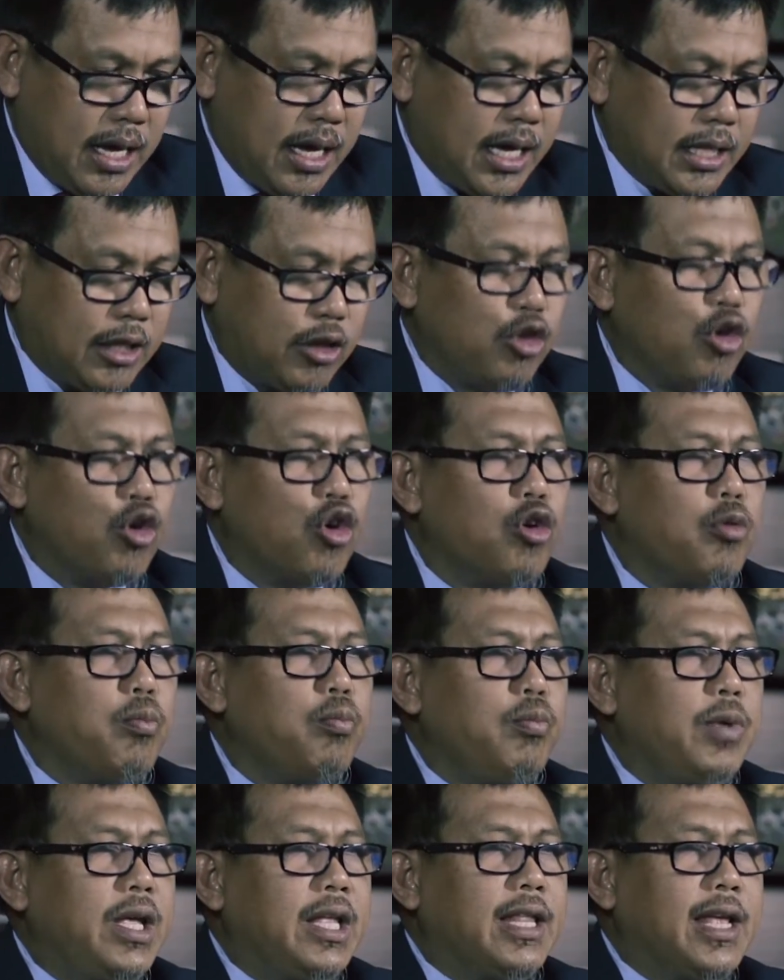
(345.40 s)
At noong
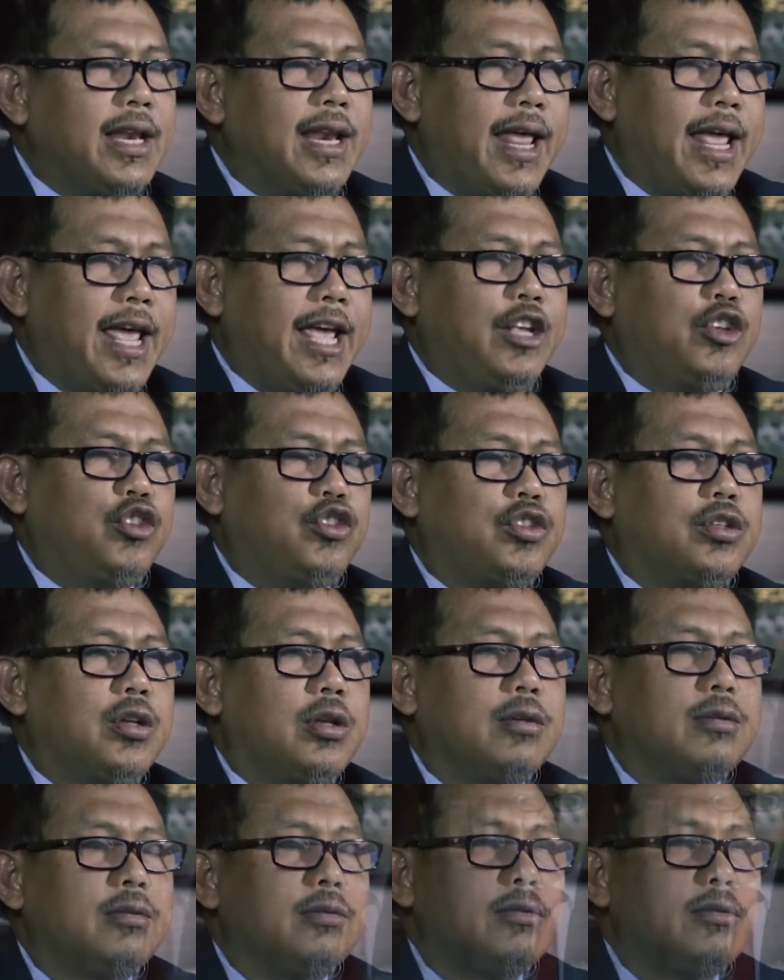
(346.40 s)
Middle Age,